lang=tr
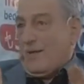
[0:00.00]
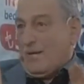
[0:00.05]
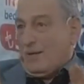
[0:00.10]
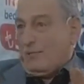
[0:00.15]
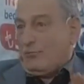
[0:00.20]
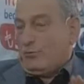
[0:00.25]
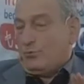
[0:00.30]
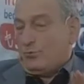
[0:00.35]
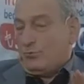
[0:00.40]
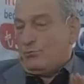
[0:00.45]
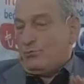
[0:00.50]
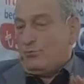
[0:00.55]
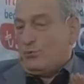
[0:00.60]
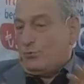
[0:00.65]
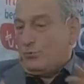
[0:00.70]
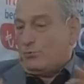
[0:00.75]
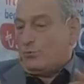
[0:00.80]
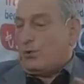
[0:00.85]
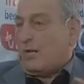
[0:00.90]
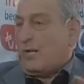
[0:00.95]
Yani bunu
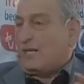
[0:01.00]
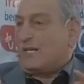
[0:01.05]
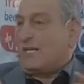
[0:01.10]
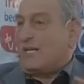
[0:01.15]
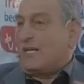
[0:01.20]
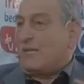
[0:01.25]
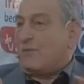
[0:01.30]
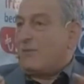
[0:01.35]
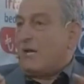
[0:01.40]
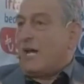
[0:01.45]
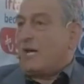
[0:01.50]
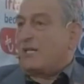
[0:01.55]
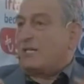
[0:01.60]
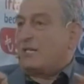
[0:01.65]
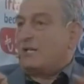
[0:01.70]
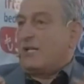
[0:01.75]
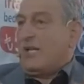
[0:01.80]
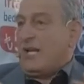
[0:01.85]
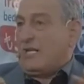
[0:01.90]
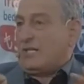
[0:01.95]
bu Kur'an-ı Kerim'e
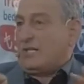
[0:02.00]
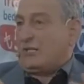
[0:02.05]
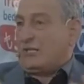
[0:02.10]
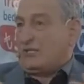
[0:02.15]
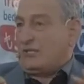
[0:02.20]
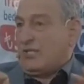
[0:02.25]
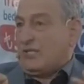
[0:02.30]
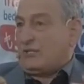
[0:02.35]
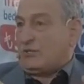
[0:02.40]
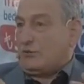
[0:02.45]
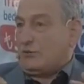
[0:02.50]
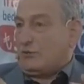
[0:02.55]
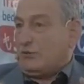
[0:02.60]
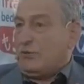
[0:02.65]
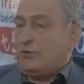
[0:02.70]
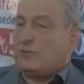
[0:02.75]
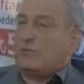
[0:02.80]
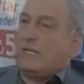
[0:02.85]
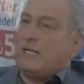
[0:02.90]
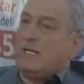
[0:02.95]
akılla yaklaşacaksın
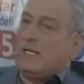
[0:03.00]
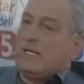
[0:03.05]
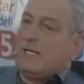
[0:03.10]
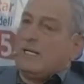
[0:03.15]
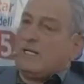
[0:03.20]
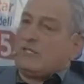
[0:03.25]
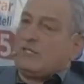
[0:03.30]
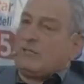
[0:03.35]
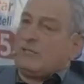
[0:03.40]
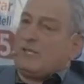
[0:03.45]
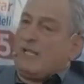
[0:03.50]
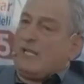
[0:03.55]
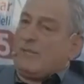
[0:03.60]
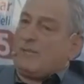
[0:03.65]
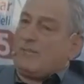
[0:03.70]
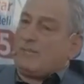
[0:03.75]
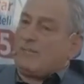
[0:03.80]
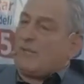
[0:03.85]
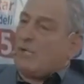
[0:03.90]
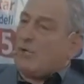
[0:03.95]
diyor. Şimdi
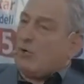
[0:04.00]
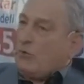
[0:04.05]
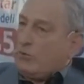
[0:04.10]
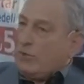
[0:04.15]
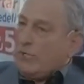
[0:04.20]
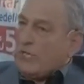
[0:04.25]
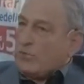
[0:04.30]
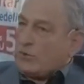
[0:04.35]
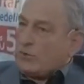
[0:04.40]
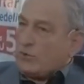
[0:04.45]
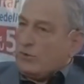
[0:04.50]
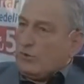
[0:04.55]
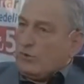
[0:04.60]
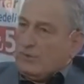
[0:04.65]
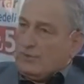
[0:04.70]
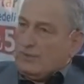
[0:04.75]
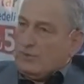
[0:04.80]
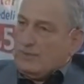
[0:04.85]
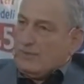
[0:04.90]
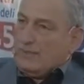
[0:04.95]
olay şu.
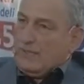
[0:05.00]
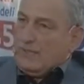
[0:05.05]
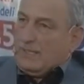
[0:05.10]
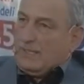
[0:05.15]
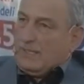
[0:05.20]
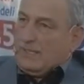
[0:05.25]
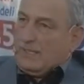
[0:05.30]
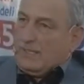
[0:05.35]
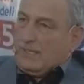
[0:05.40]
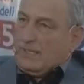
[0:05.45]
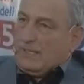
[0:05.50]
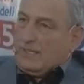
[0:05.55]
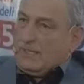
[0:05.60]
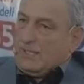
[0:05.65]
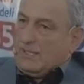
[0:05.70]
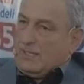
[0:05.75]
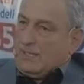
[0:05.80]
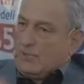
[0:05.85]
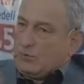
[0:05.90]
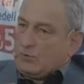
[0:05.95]

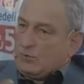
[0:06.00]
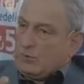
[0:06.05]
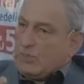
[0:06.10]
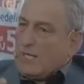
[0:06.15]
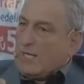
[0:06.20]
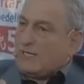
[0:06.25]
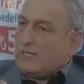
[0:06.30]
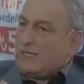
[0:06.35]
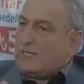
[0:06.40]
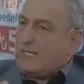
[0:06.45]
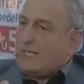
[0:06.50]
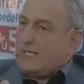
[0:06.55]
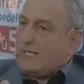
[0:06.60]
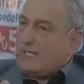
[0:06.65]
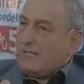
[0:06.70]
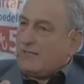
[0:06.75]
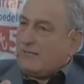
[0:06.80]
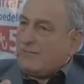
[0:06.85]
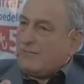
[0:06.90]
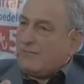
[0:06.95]
Ee, hani hocam bazıları